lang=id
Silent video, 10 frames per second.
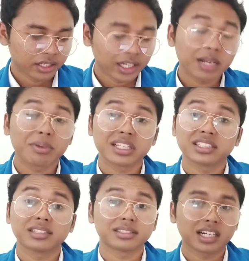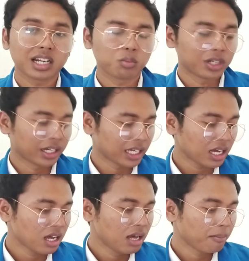Ya namanya sastra dan
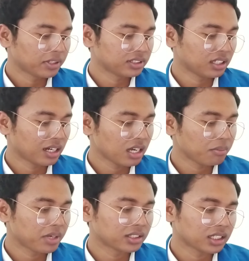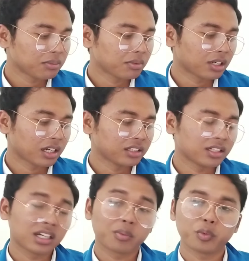budaya pastilah biasanya
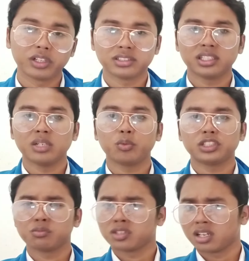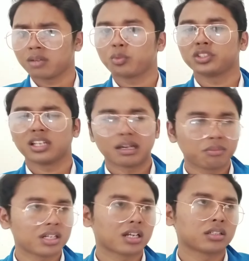berkaitan dengan puisi, puisi modern, puisi
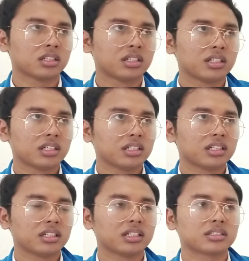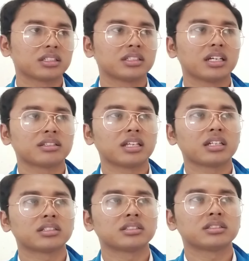lama dan
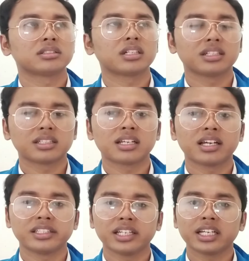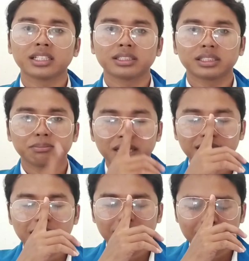kegiatan-kegiatan eh, uh, lainnya yang
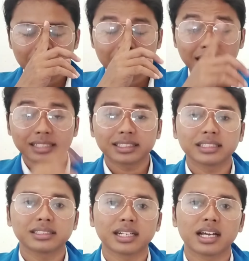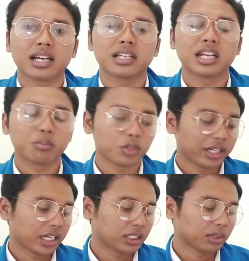berkaitan dengan sastra dan
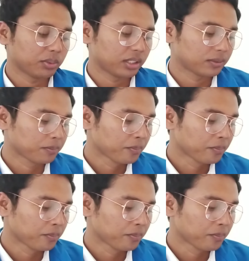budaya teman-teman.